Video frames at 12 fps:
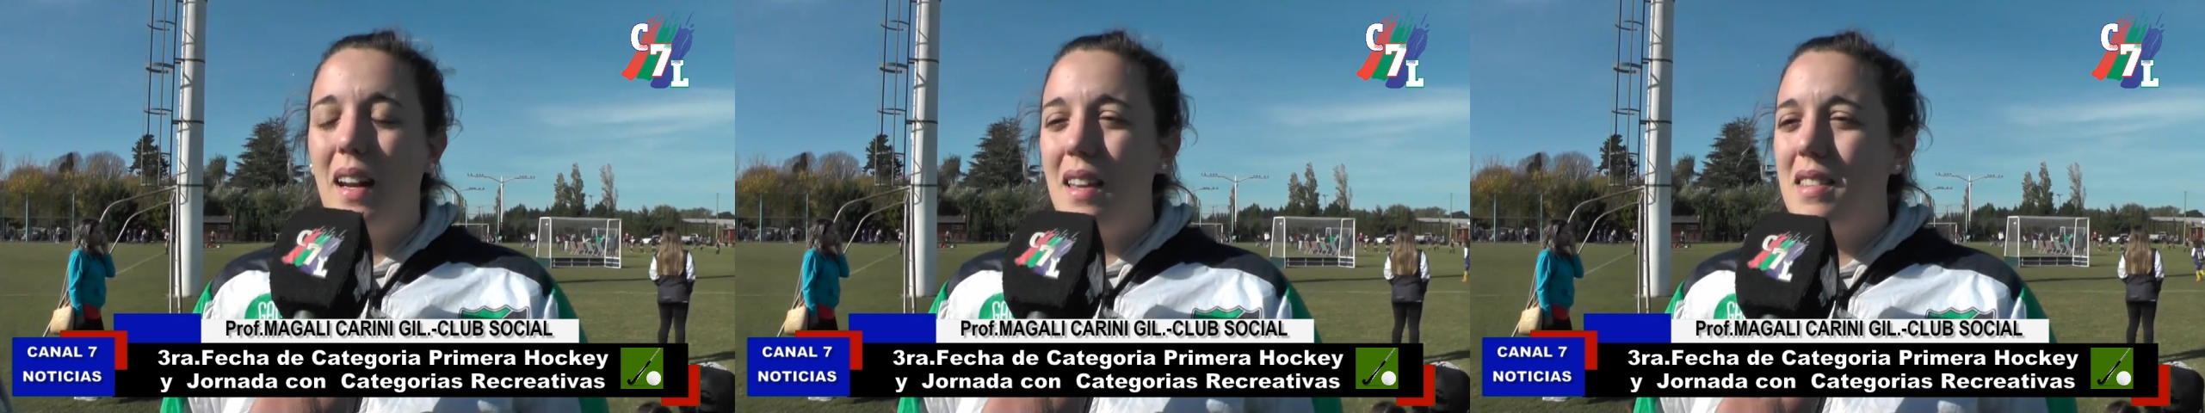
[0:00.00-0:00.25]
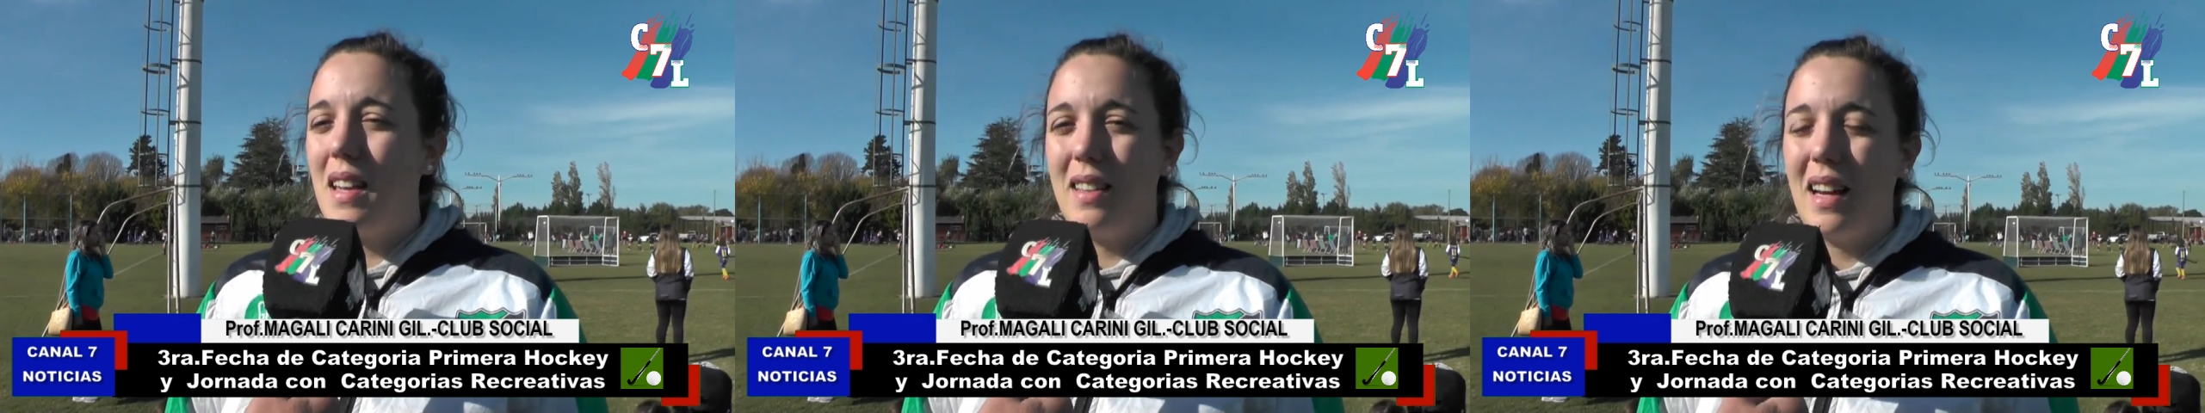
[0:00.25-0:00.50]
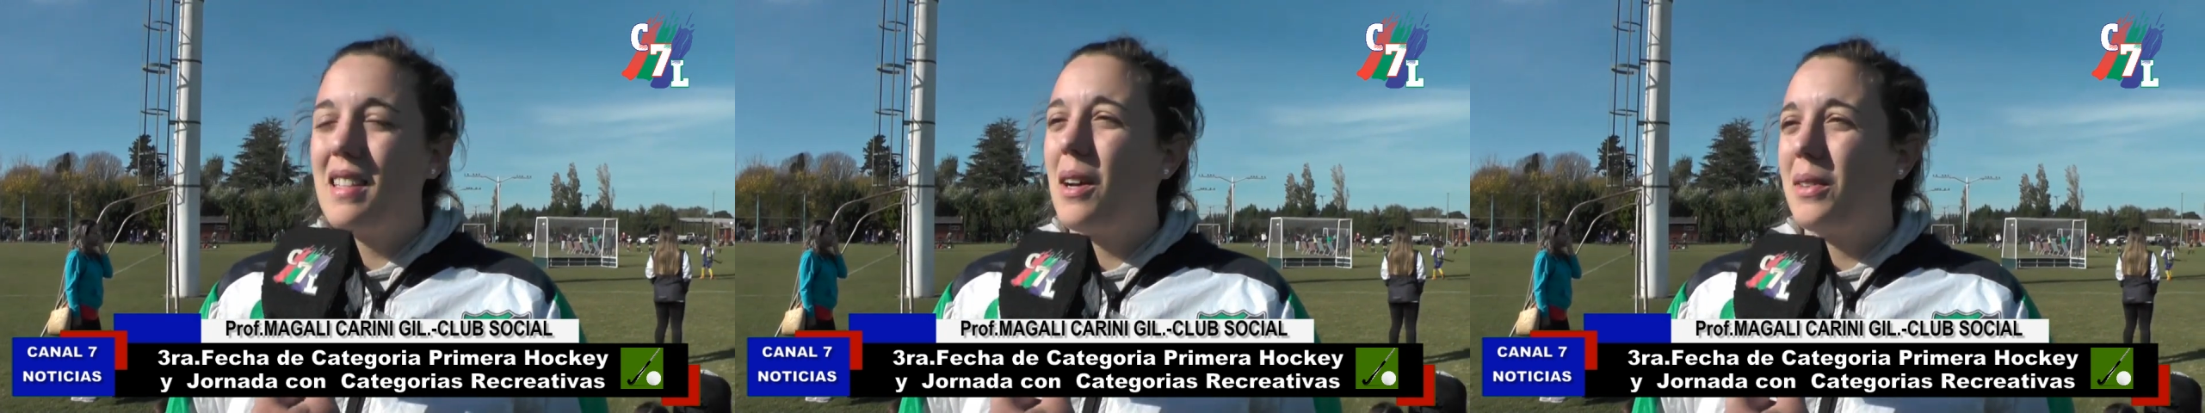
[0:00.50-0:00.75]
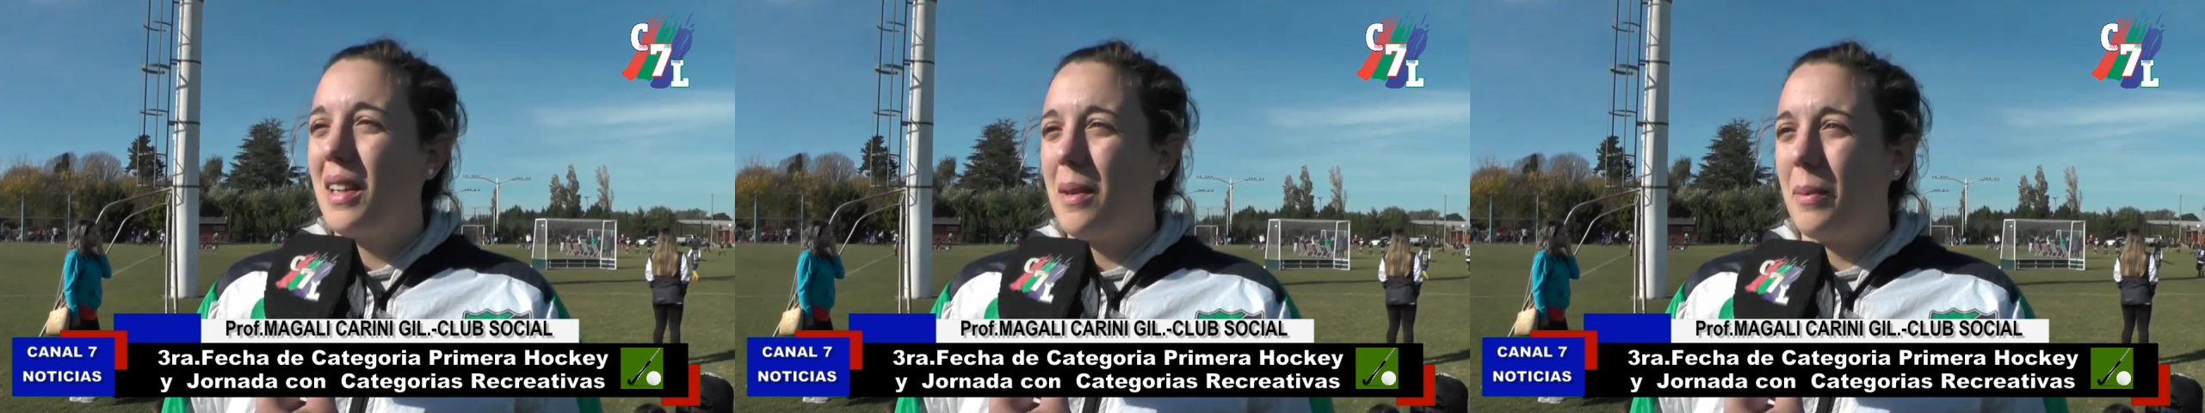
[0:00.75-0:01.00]
Gracias, gracias a
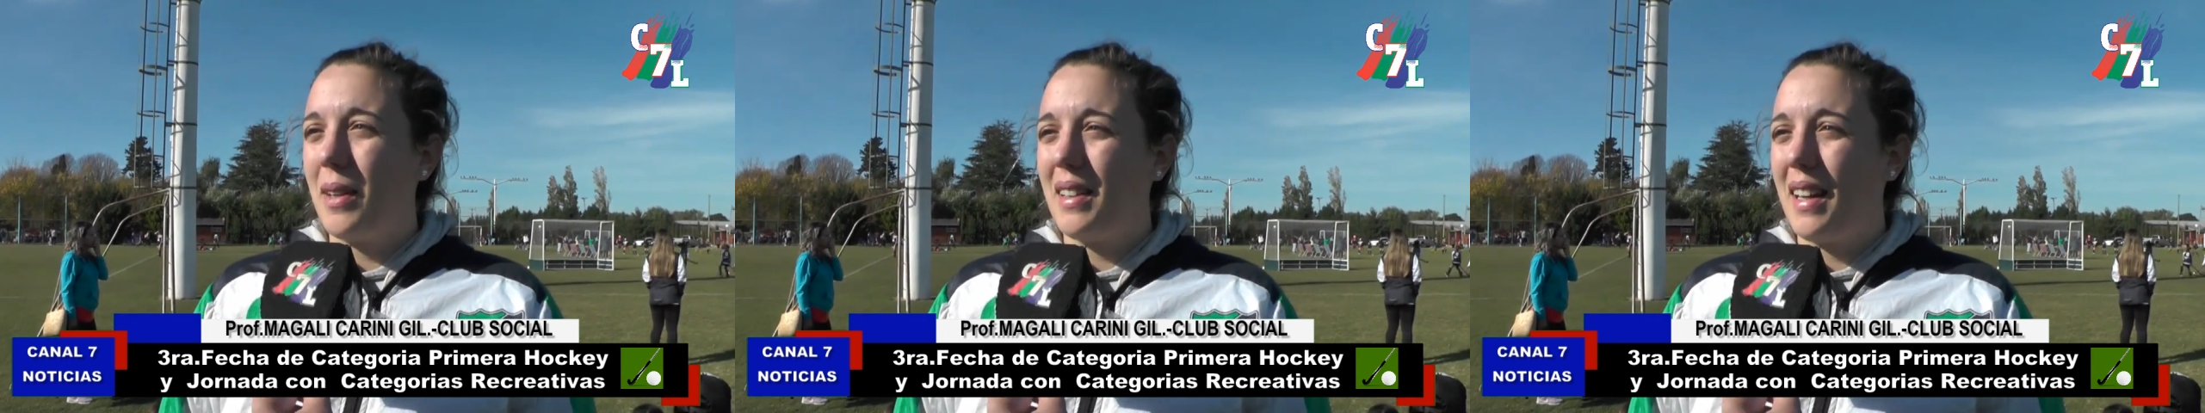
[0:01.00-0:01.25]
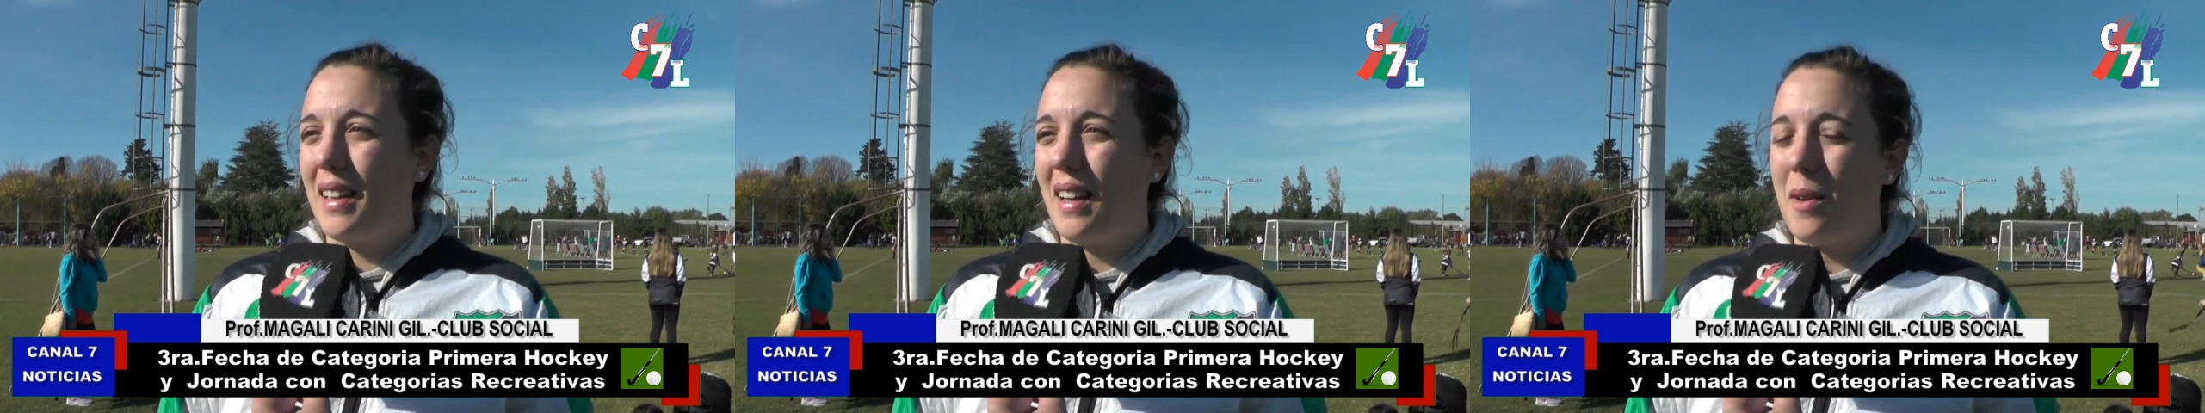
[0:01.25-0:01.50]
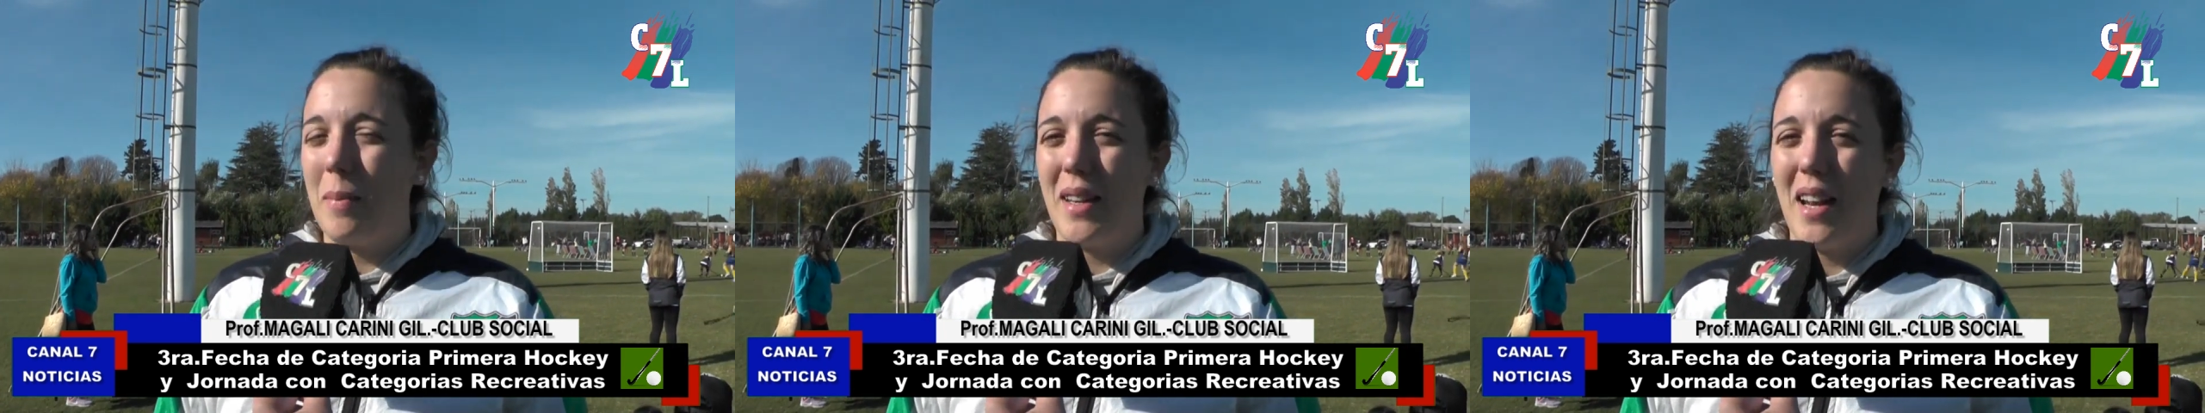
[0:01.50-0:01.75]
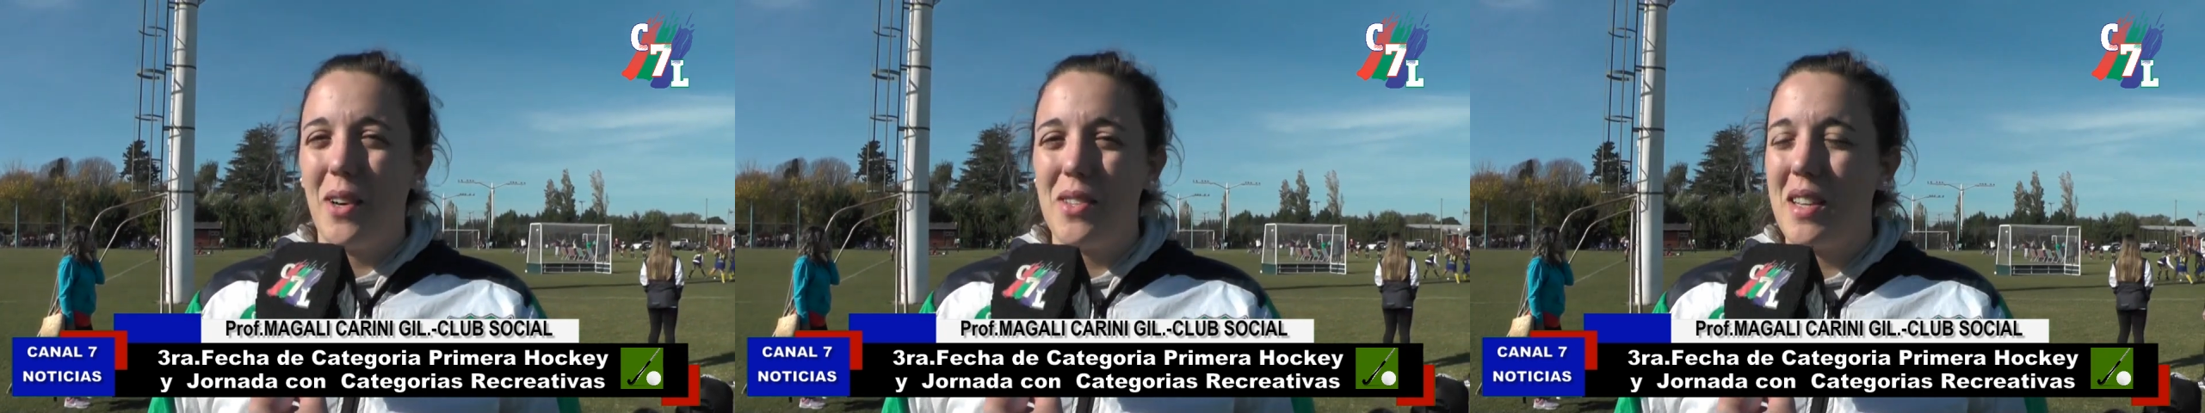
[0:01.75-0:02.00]
ustedes por estar y
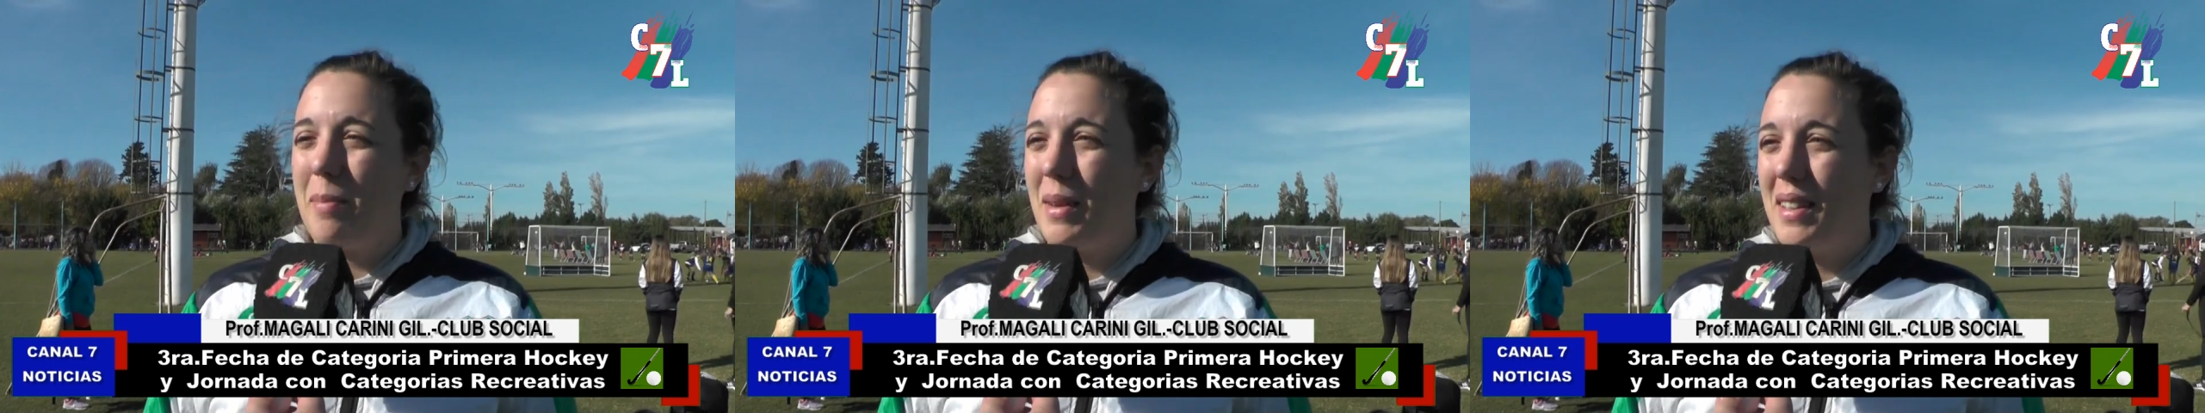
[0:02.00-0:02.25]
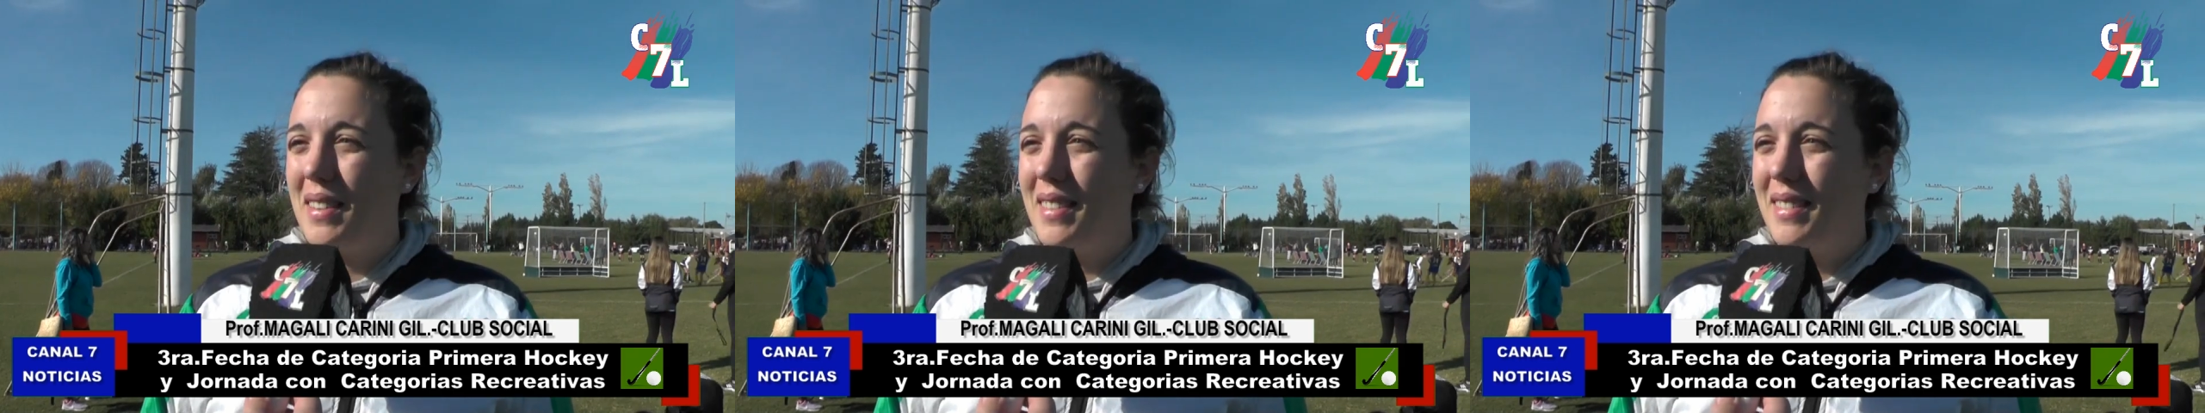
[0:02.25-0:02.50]
acompañarnos siempre.